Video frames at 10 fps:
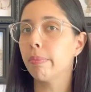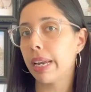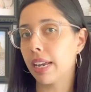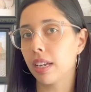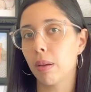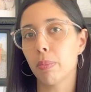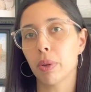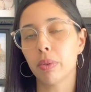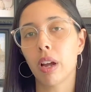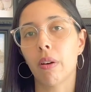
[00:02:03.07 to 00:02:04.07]
bem aqui em
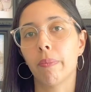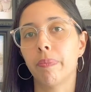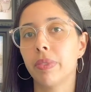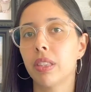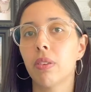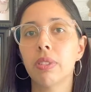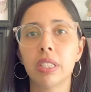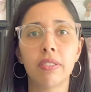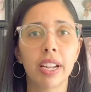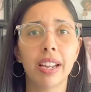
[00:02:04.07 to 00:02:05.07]
Portugal. Então,
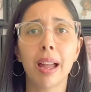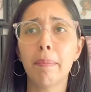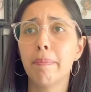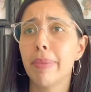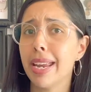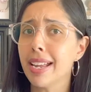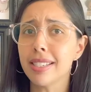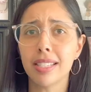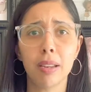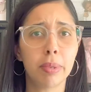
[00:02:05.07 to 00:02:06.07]
você vai ganhar bem
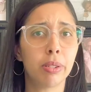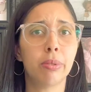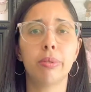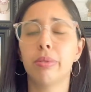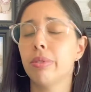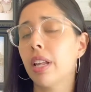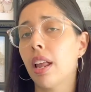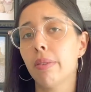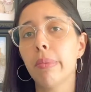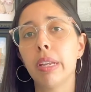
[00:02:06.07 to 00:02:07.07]
acima do, do
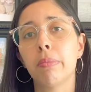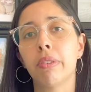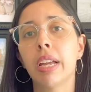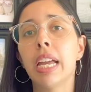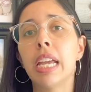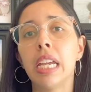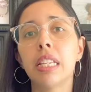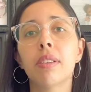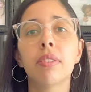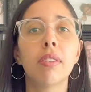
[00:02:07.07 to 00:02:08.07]
salário mínimo.
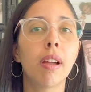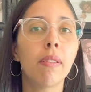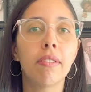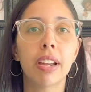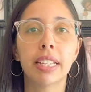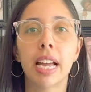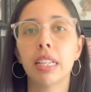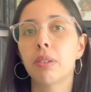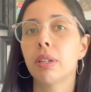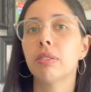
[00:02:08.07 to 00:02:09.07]
Então, não é uma
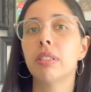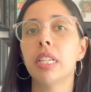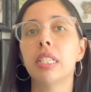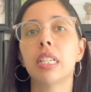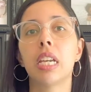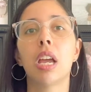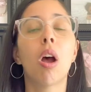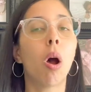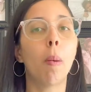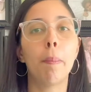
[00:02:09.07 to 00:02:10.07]
verdade quando diz que
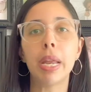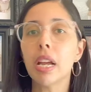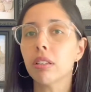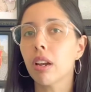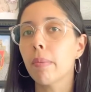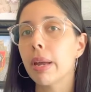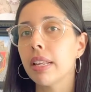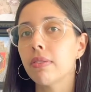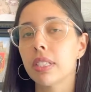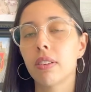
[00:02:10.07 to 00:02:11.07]

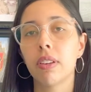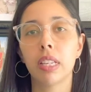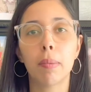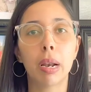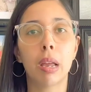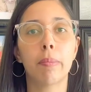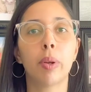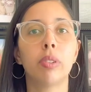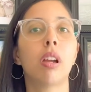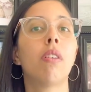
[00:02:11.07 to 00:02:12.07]
obrigatoriamente você vir trabalhar em
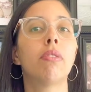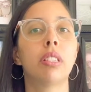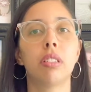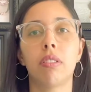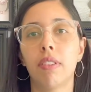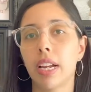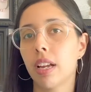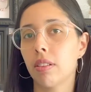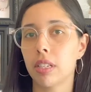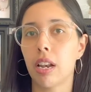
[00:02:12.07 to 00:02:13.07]
Portugal, você só vai
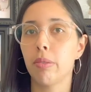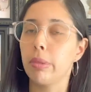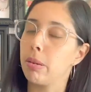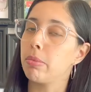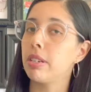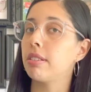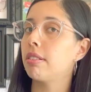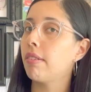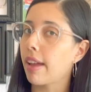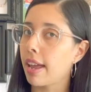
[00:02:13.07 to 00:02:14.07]
ganhar o salário mínimo. Isso
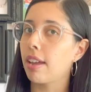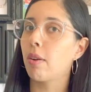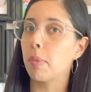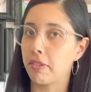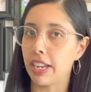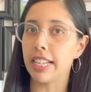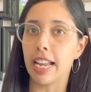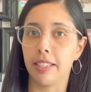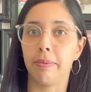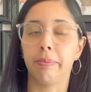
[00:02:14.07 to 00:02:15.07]
não é uma
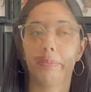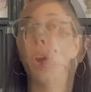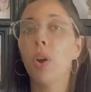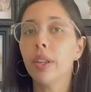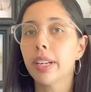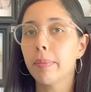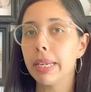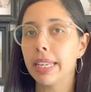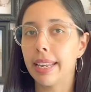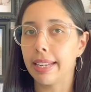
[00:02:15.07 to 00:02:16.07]
verdade. Outra
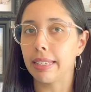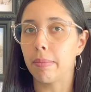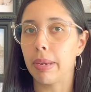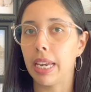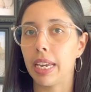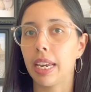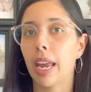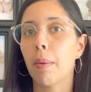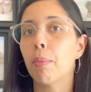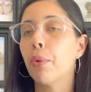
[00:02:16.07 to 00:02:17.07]
mentira também, que
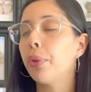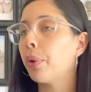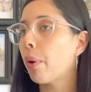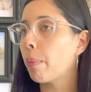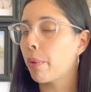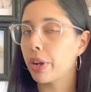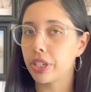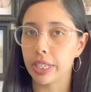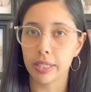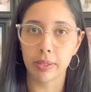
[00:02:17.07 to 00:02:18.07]
é muito comum a
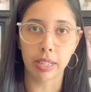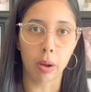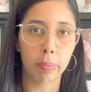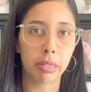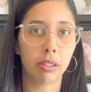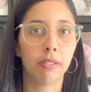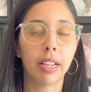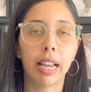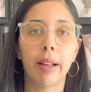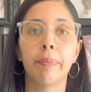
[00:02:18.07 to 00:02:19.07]
gente escutar o pessoal
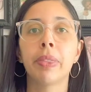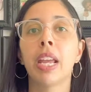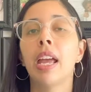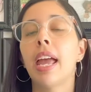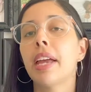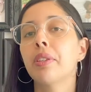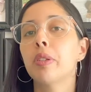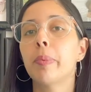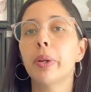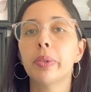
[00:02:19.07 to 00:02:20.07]
falar, é que os
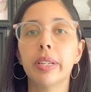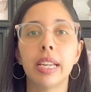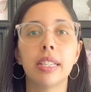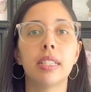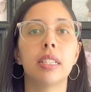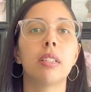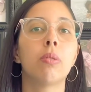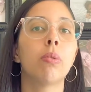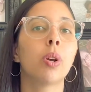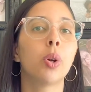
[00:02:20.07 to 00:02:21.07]
portugueses
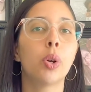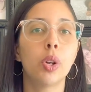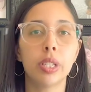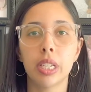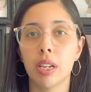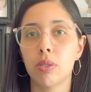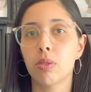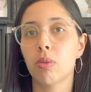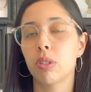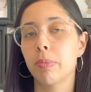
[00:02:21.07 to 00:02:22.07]
são grosseiros
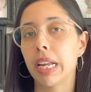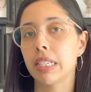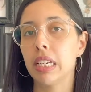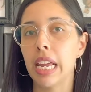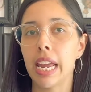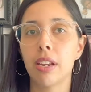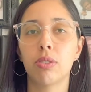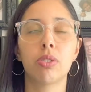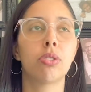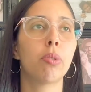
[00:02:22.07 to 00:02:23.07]
com os
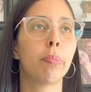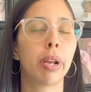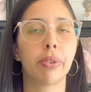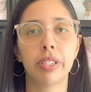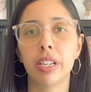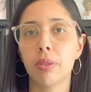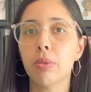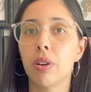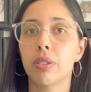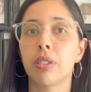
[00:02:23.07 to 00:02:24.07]
brasileiros ou são
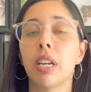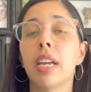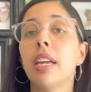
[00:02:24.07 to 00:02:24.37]
preconceituosos.